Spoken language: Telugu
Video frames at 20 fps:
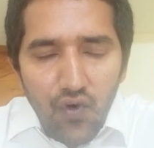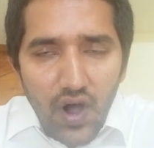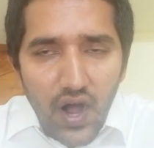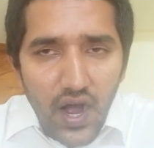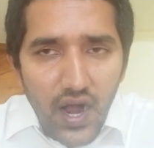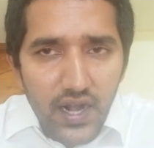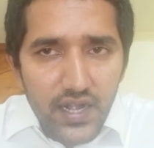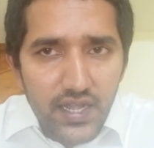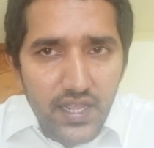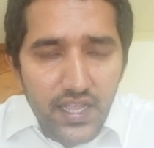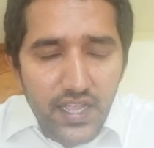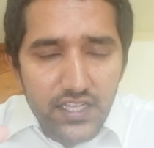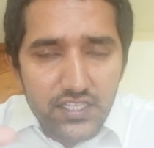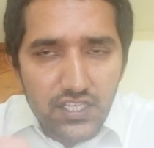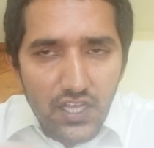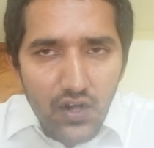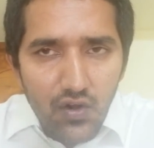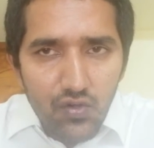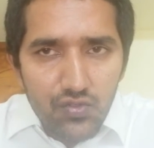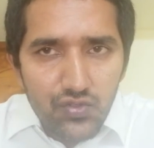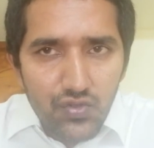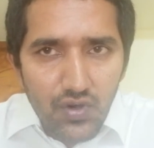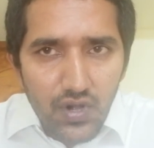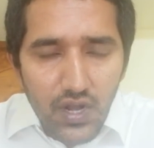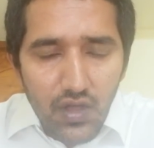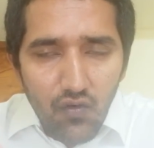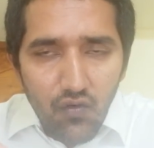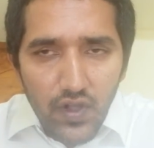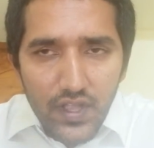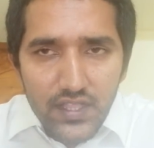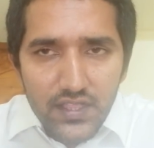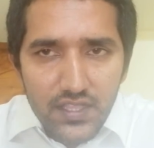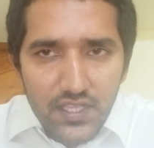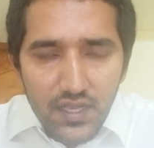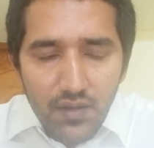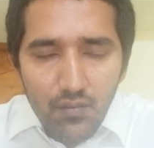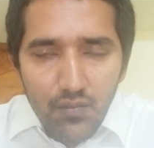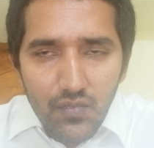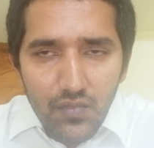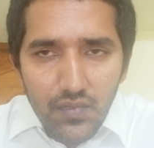వాటికి జరుగుతున్న
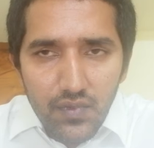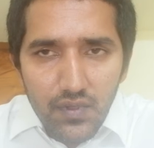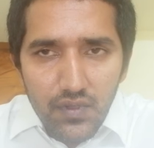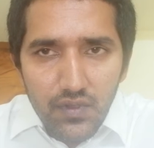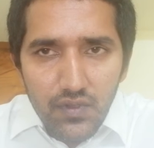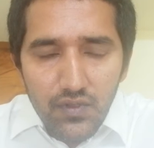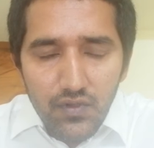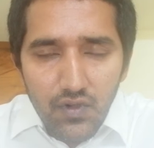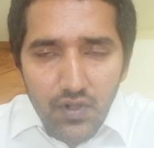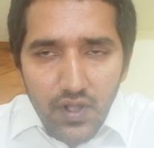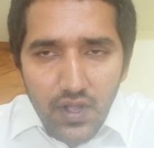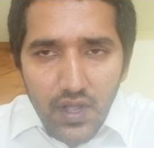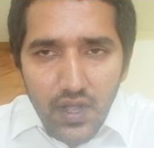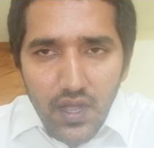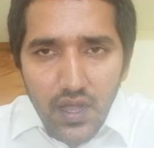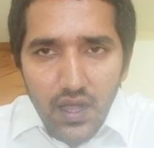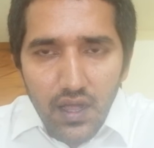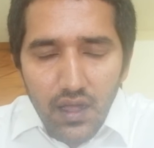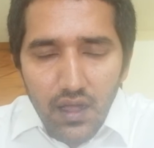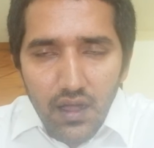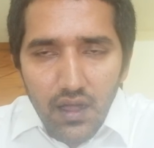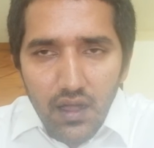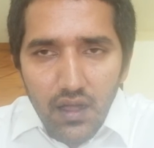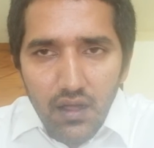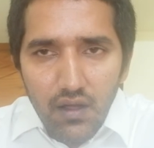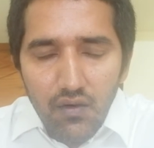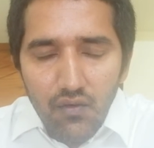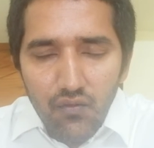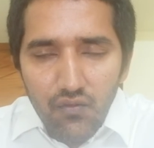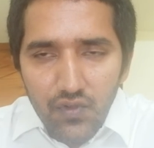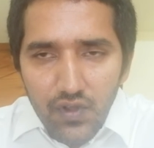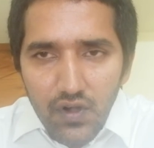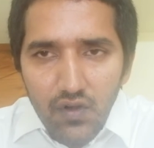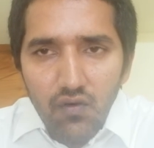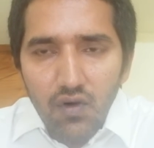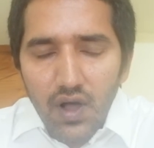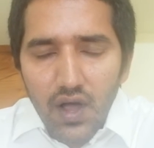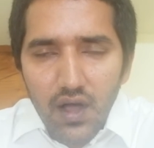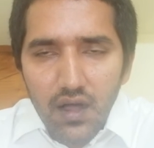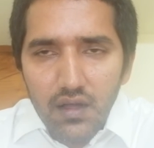వైద్యం యొక్క
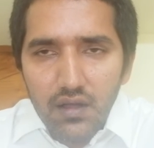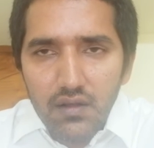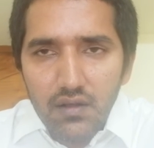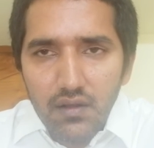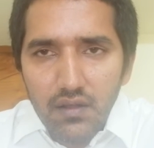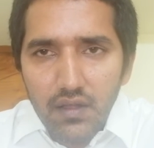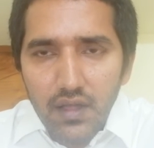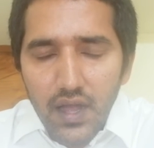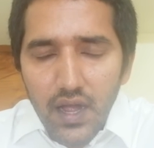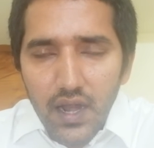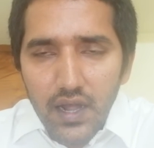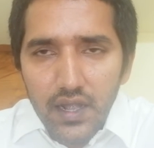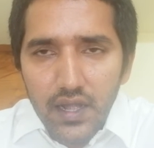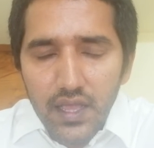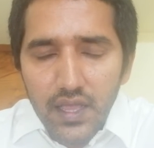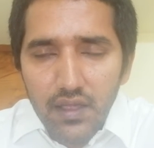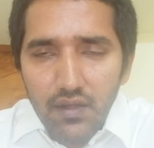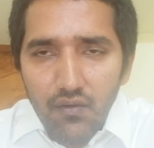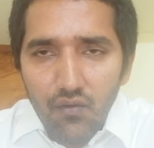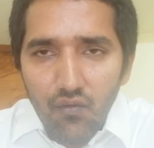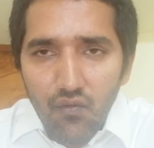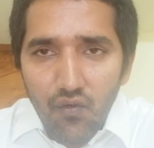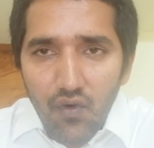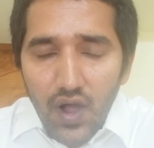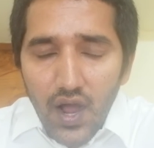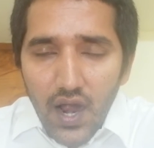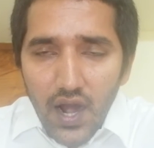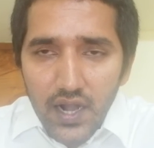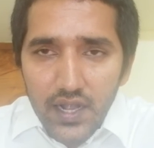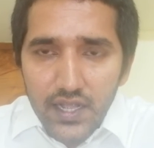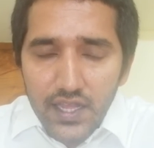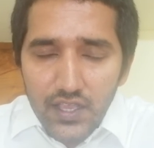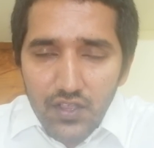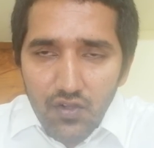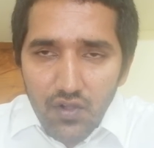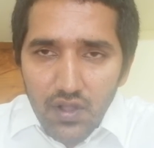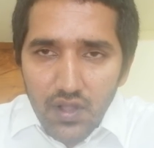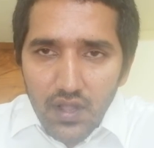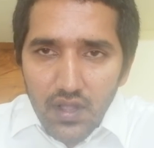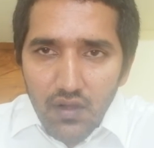విలువ అంటే వాటి
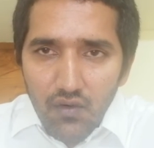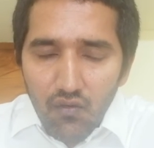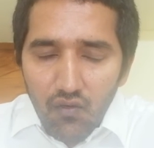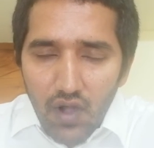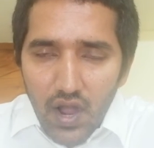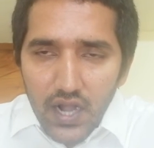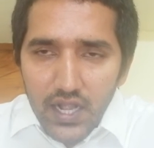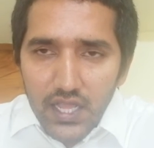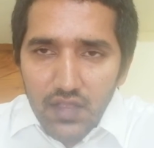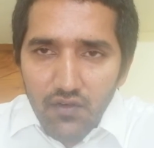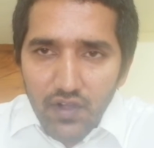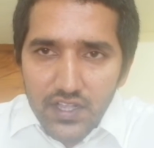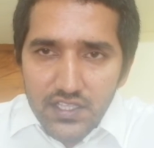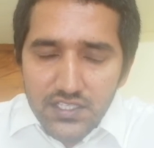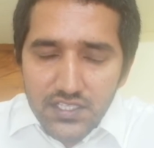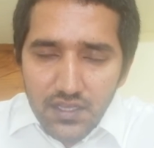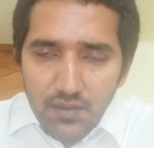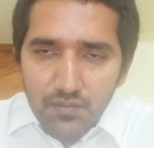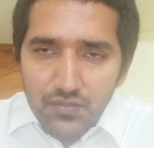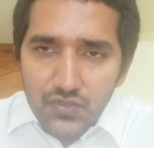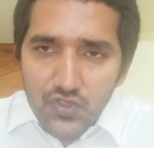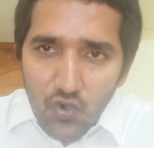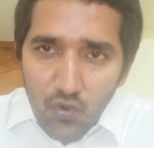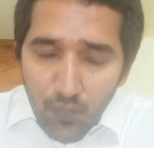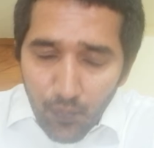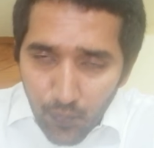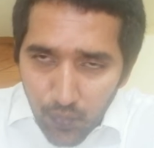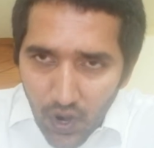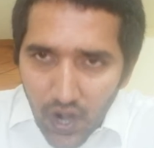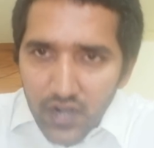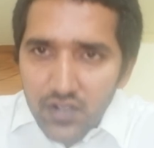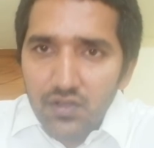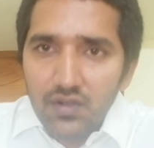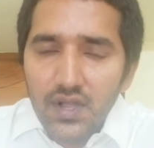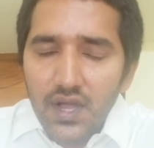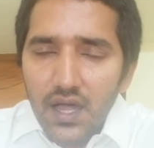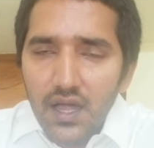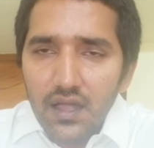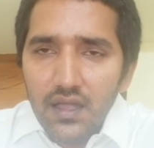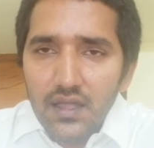యొక్క వాటి వైద్యంతో
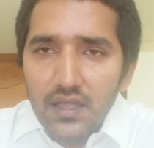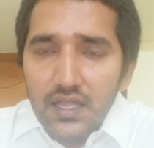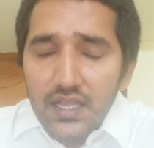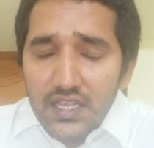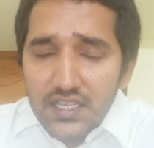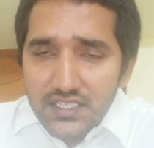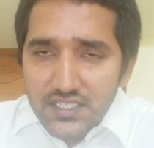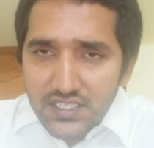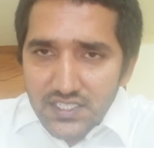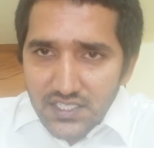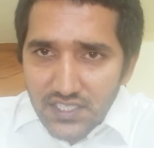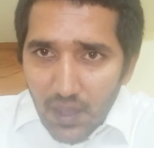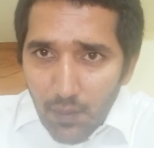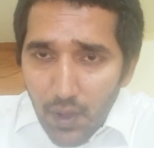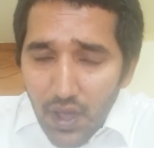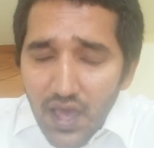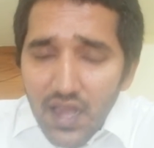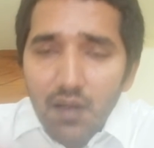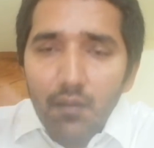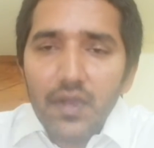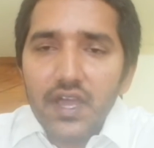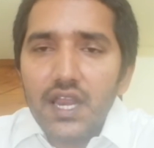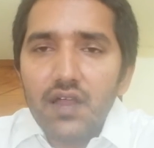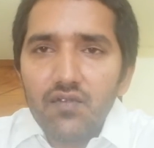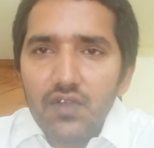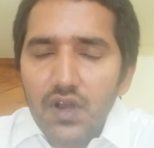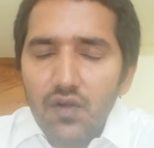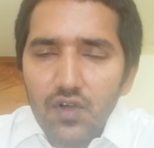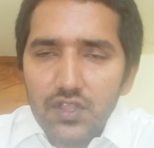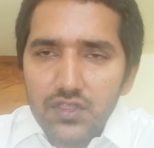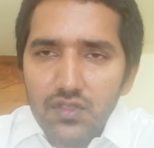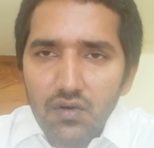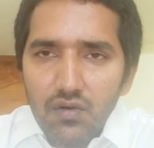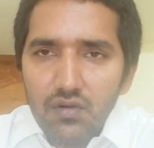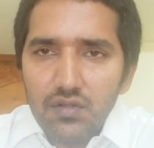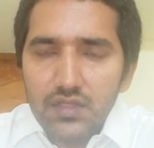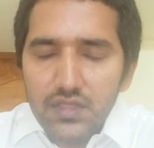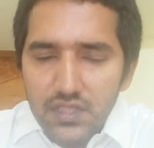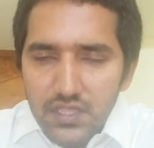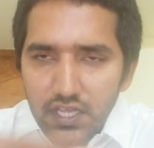పాటుగా సమానమైన విలువతో
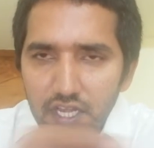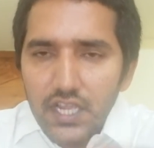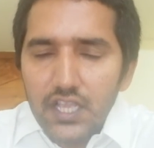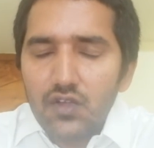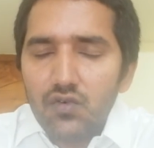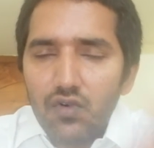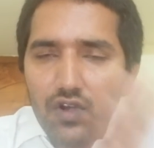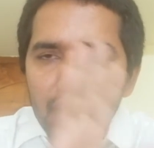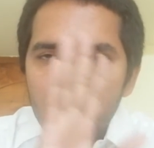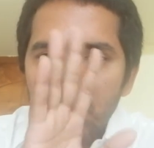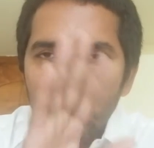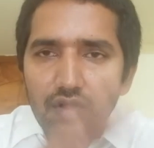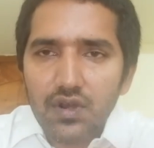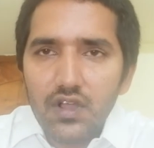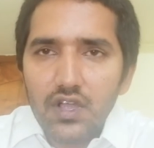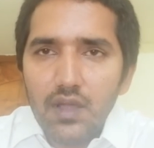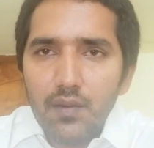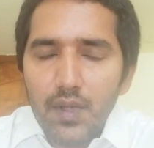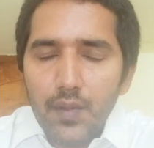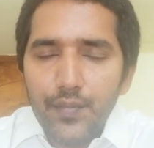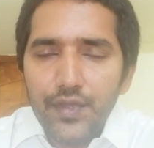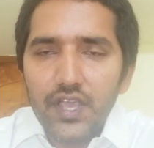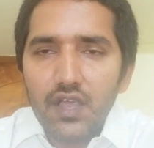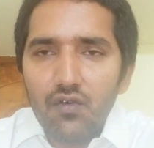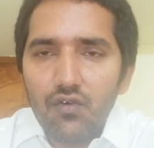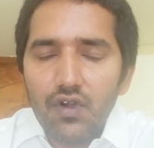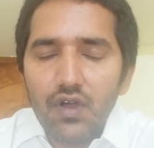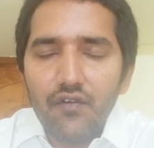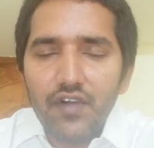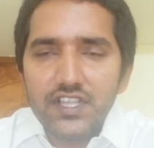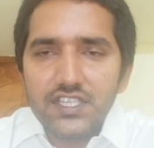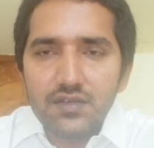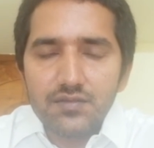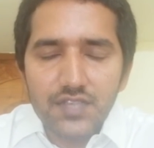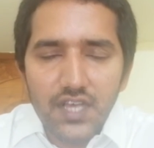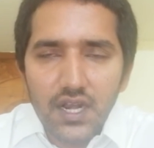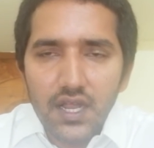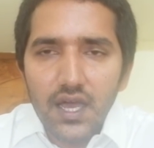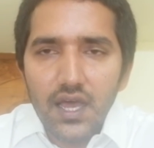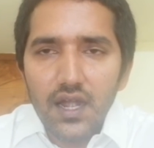దీనికి కూడా షుగర్కి బీపీకి కూడా వైద్యం
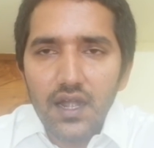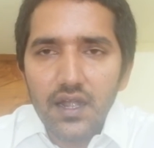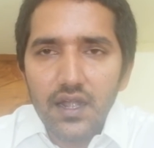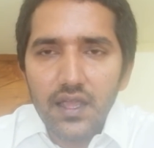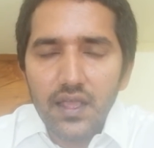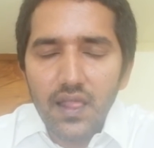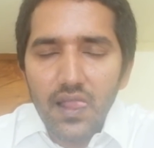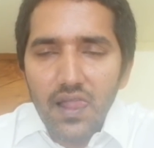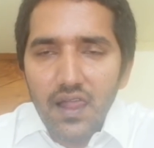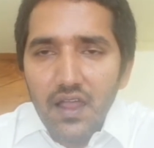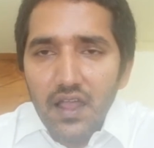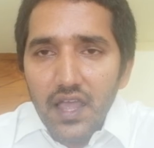జరగాలండి